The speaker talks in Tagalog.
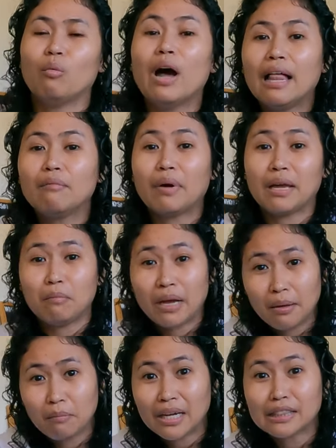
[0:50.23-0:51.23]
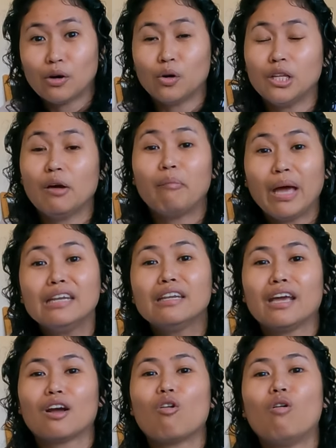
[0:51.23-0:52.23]
Well, paiba-iba to,
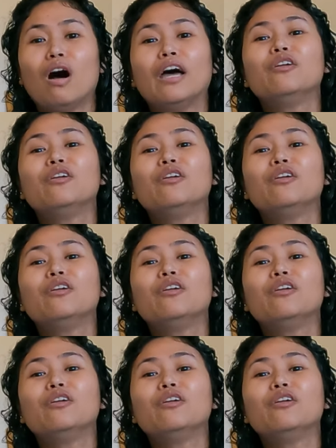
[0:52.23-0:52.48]
depende kung